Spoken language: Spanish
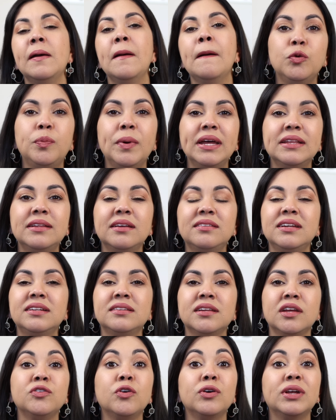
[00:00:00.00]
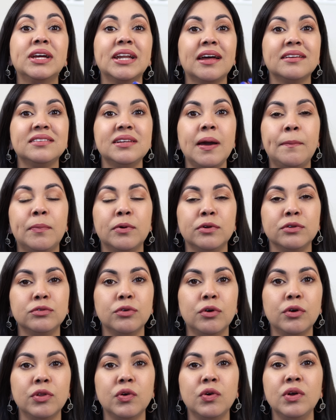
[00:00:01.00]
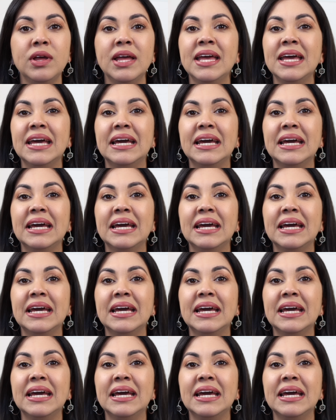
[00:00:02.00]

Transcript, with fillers: tú puedes decir, Señor, gracias por todo,